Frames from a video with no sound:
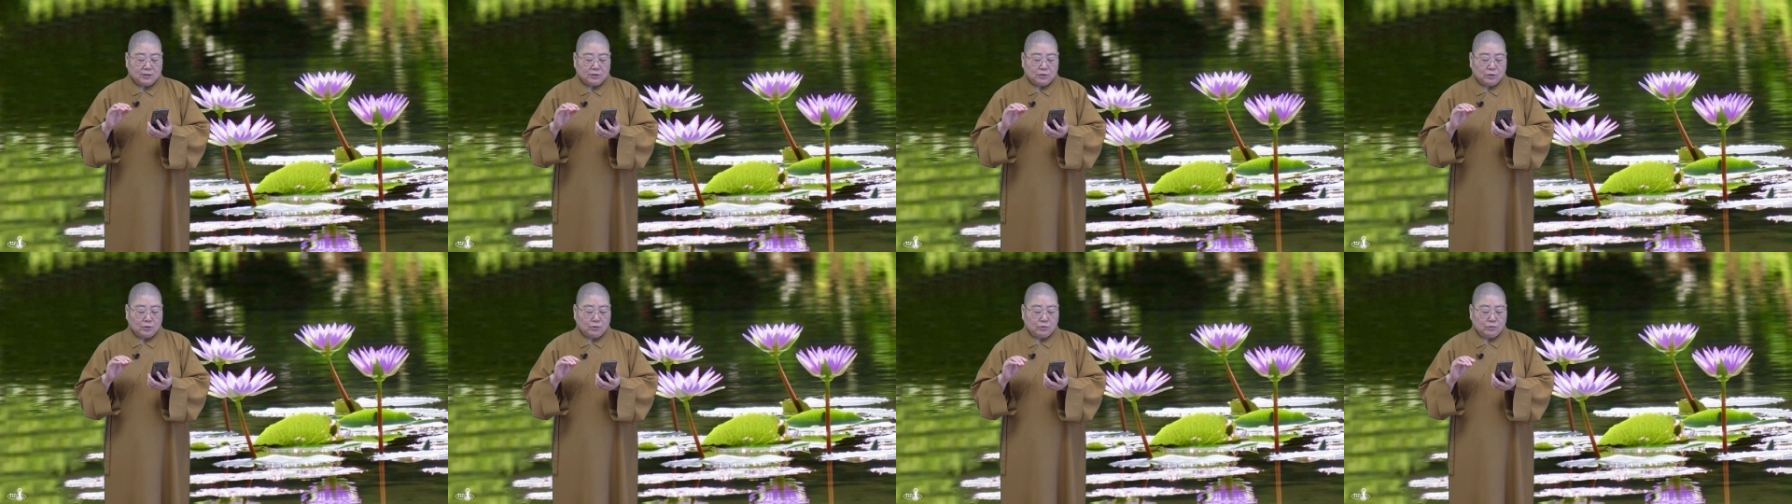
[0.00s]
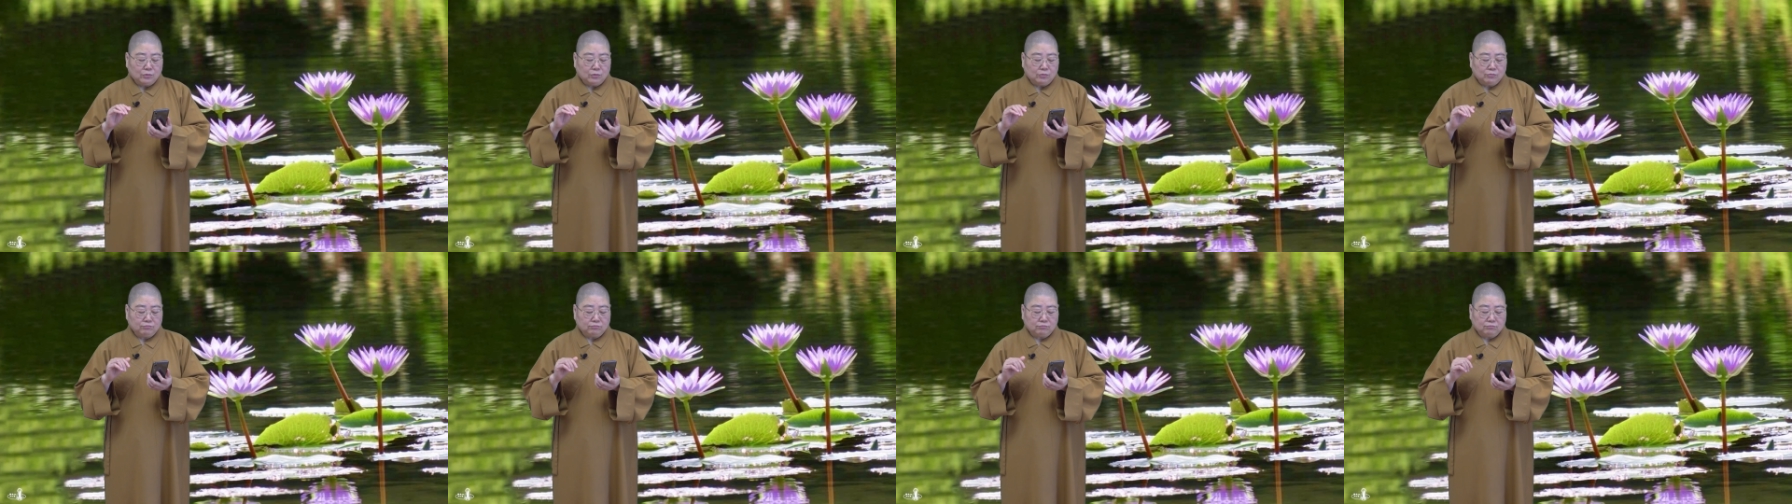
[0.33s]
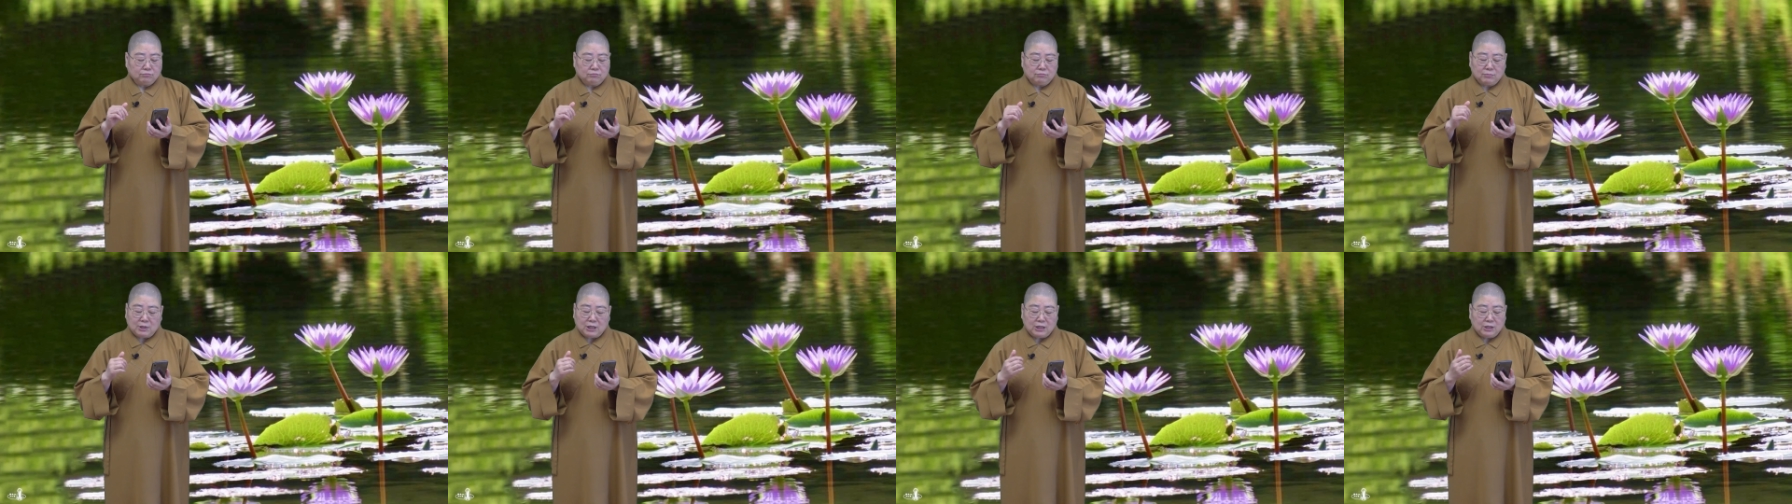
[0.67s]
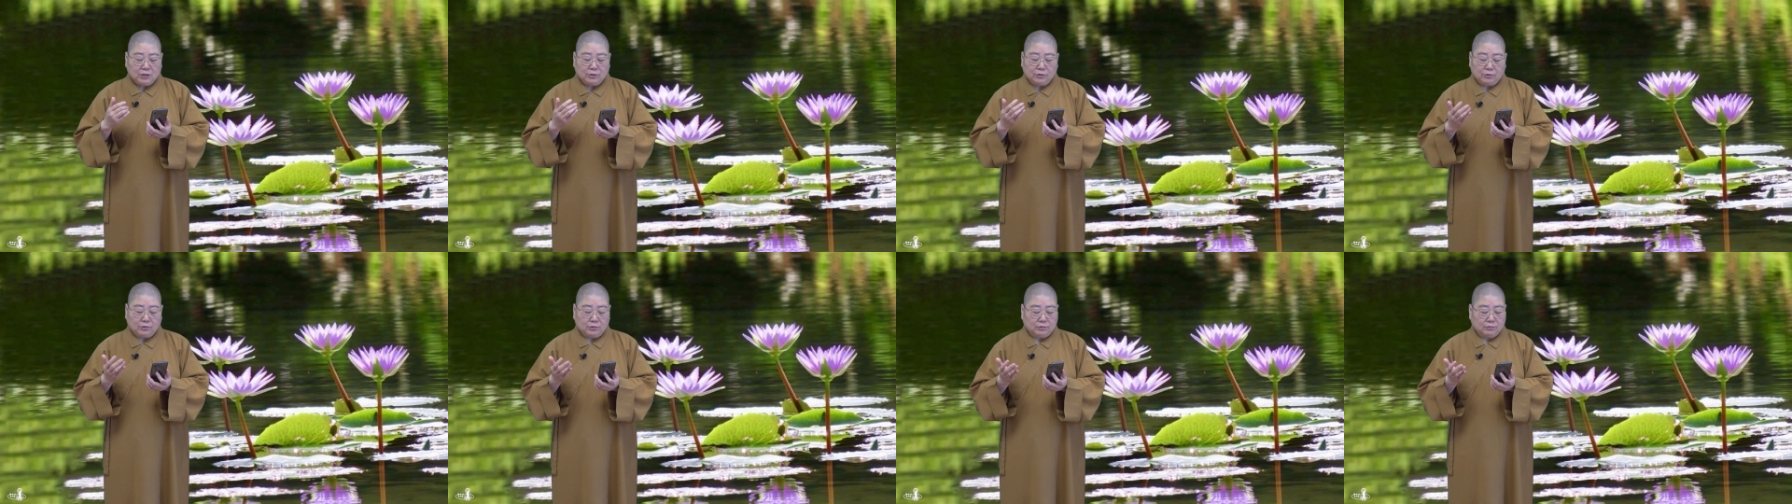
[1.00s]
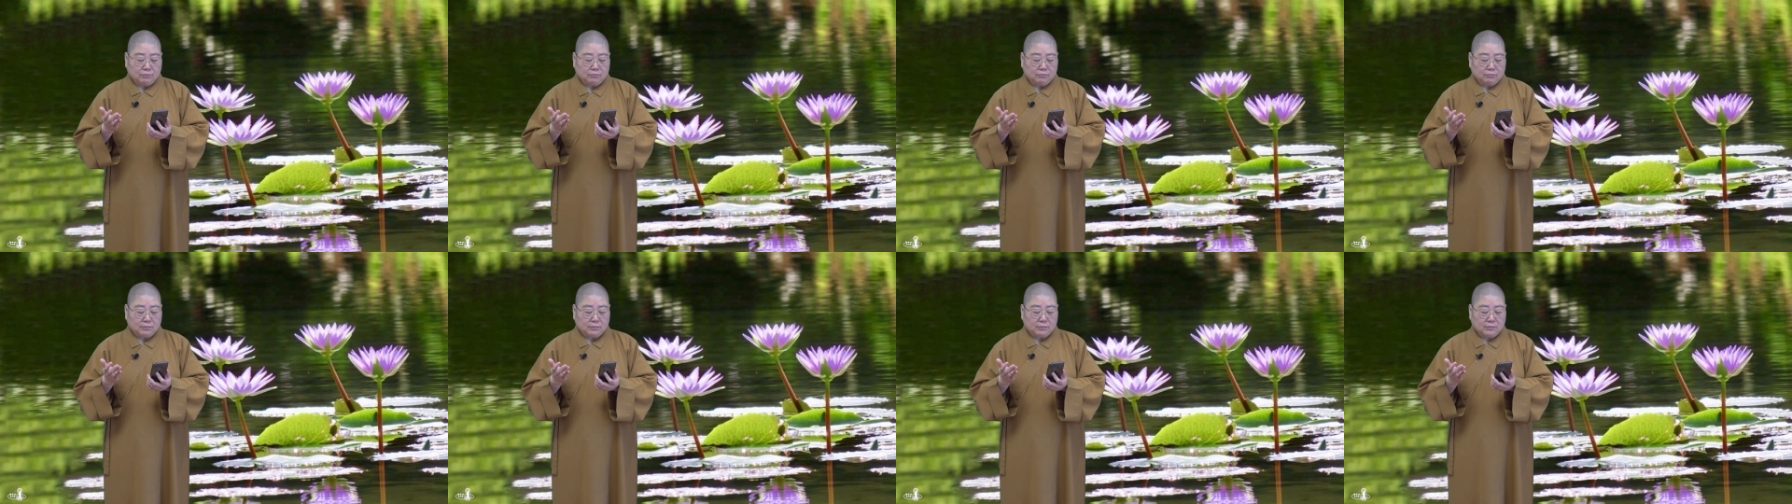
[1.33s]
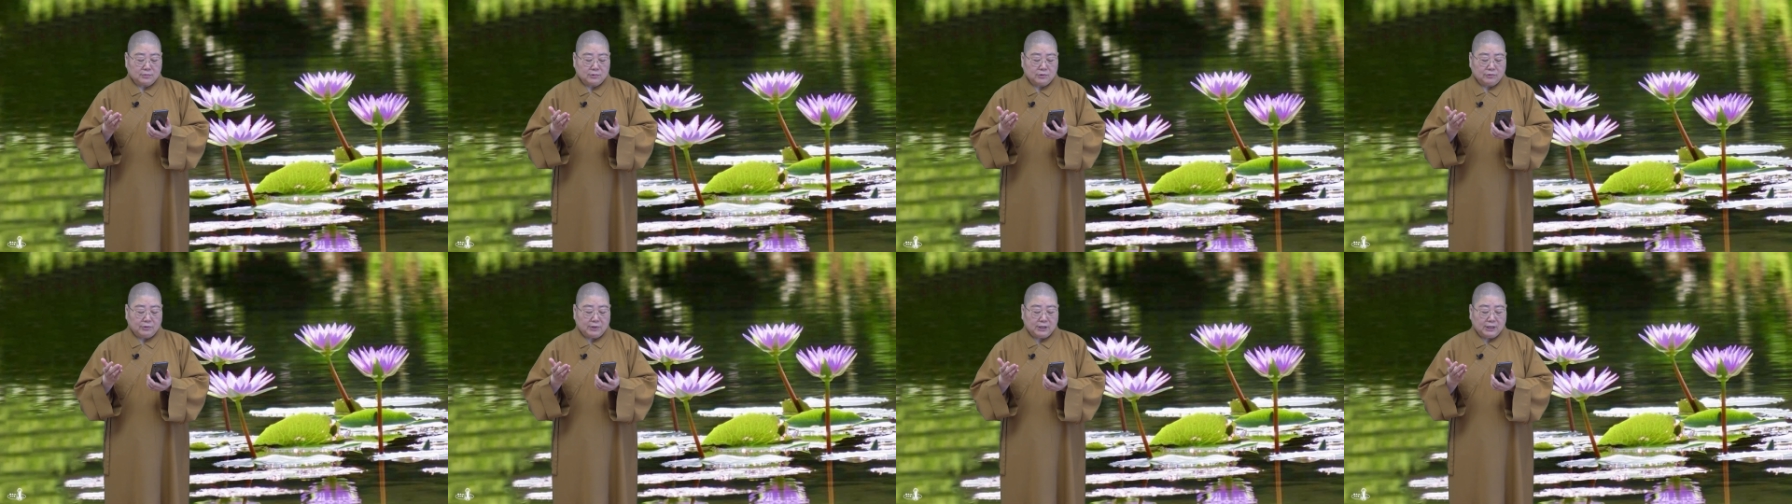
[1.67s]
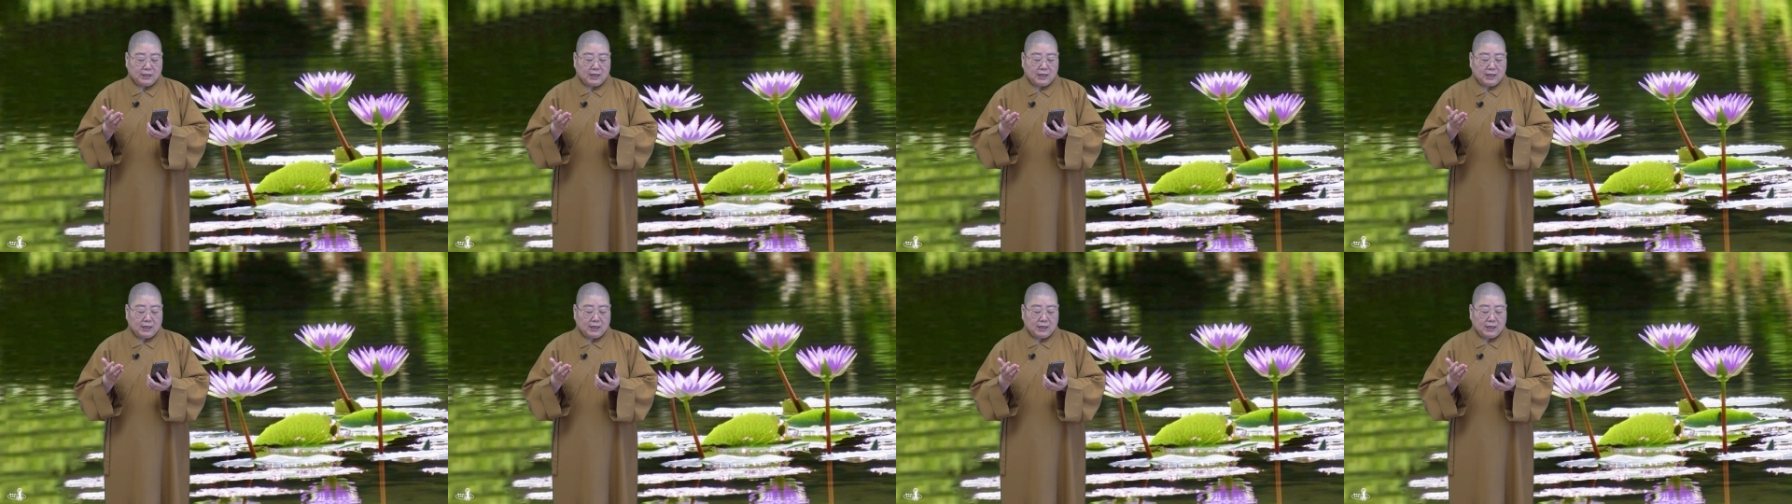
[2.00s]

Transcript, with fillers: 都没有为